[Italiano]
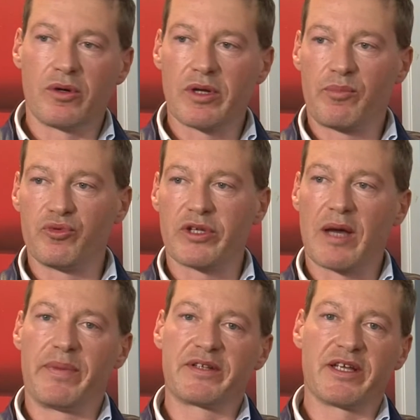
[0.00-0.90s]
appunto gli
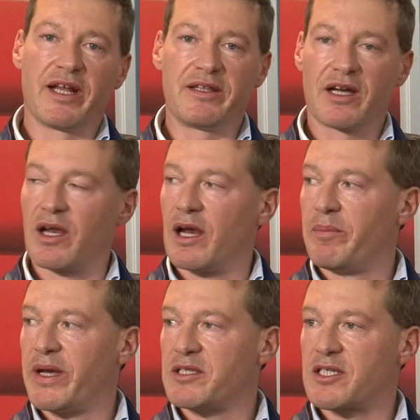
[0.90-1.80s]
appartenenti al
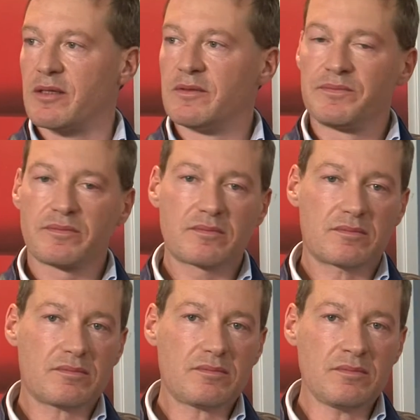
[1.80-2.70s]
mense,
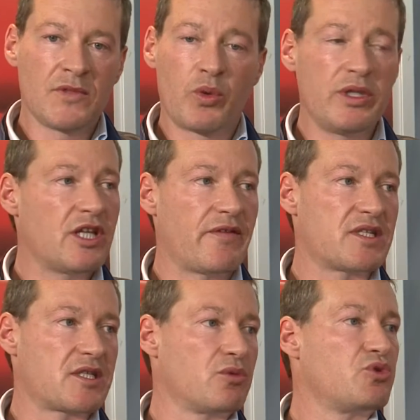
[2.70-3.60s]
quindi deve
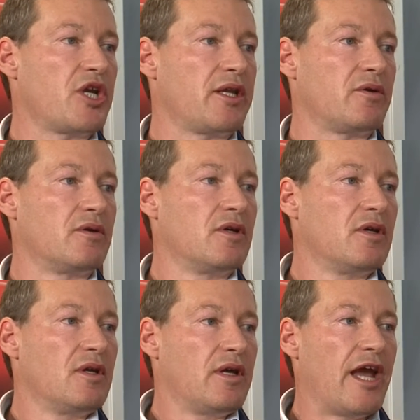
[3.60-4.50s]
essere un genio
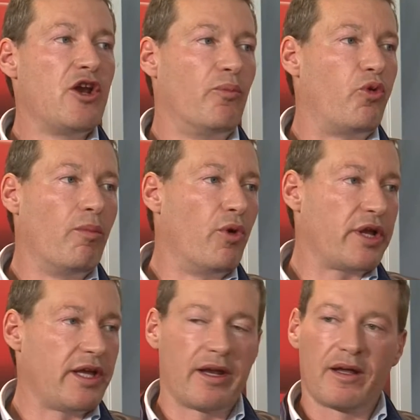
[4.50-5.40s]
e non può
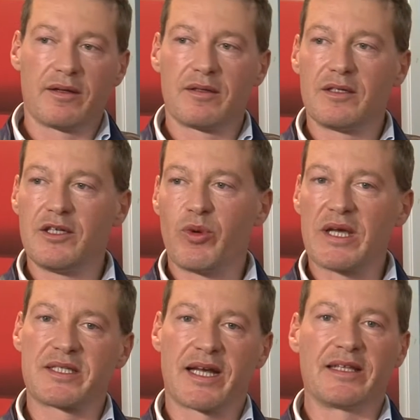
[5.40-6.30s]
morire in una
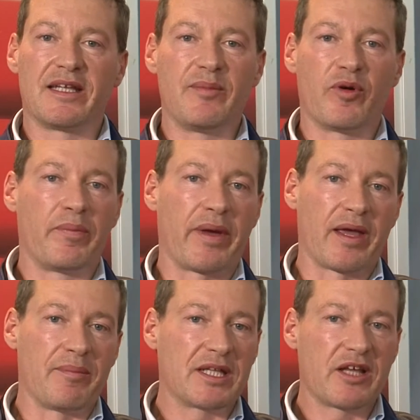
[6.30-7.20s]
strada di Pompei,
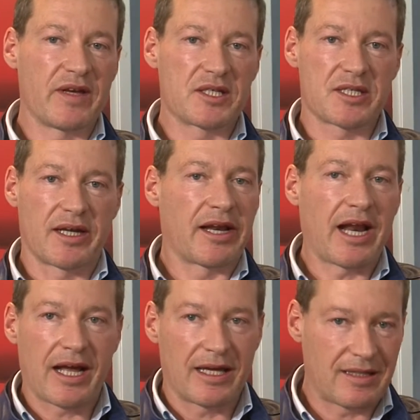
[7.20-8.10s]
ma deve essere
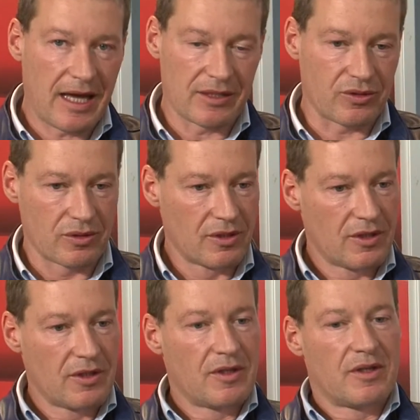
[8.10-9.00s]
raccattato
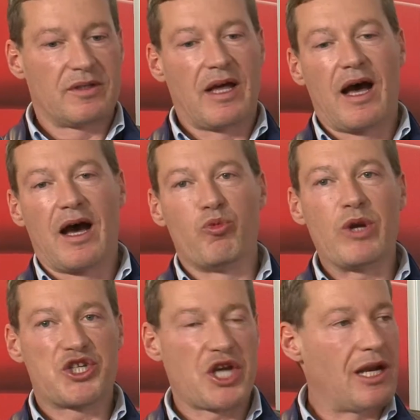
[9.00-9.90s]
da una
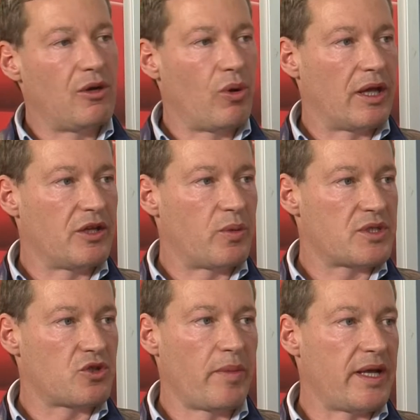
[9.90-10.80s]
cellula di
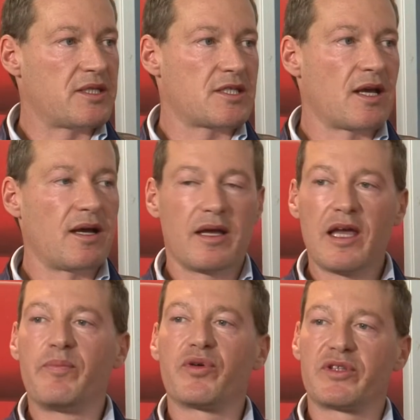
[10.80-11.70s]
questo Mensa e
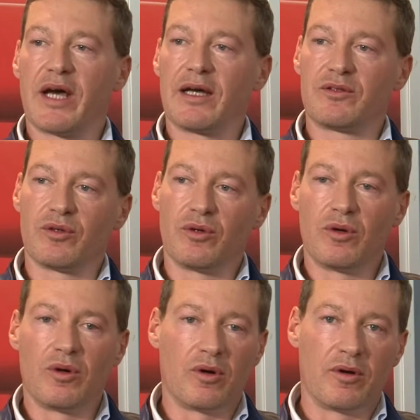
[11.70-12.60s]

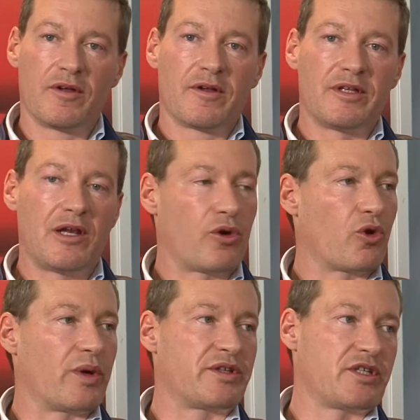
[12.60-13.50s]
portato nel loro
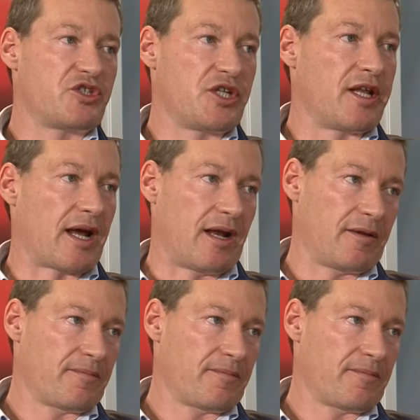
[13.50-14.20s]
quartier generale.